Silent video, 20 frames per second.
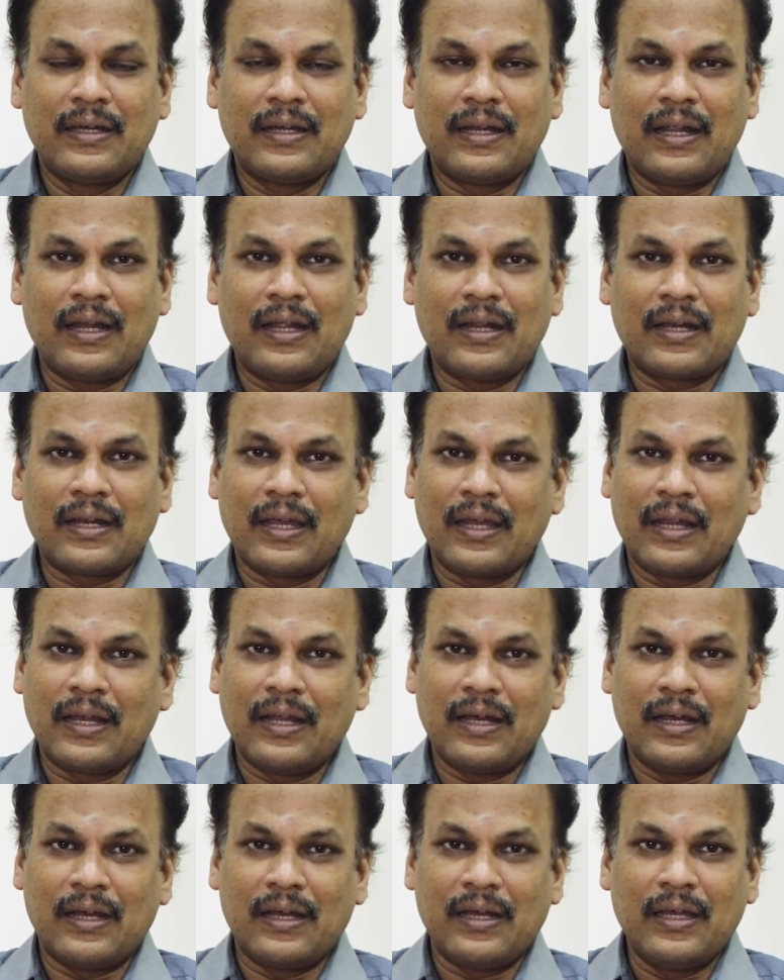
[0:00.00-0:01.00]
நல்லா
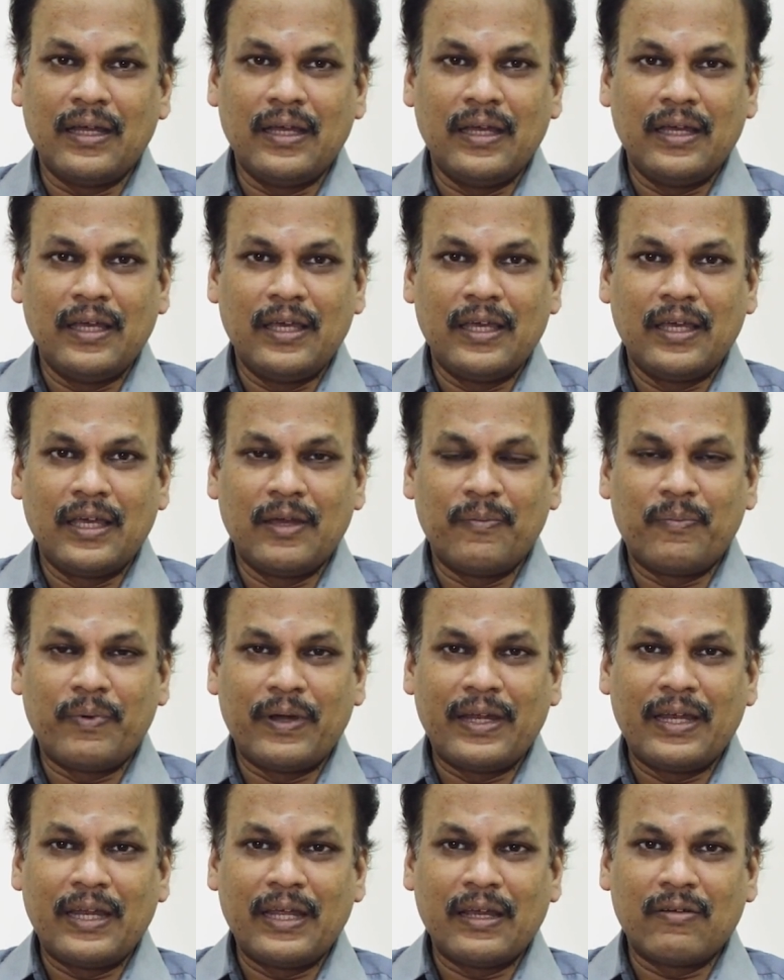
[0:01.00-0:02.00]
இருக்கீங்களா இப்போ
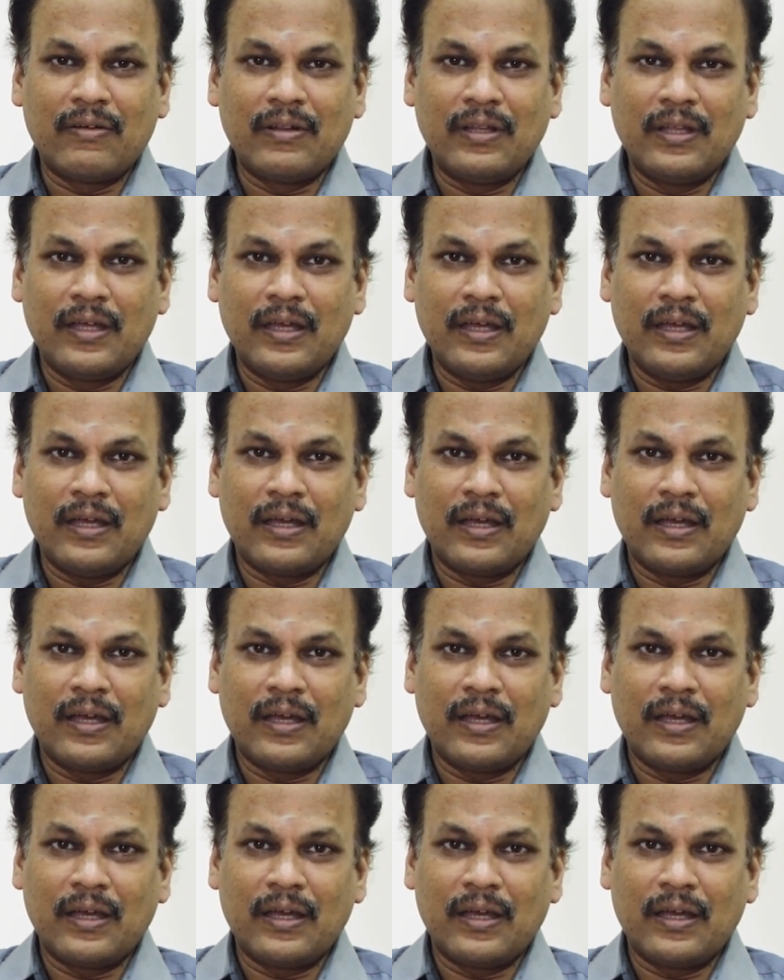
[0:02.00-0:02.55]
இன்றைக்கி வந்து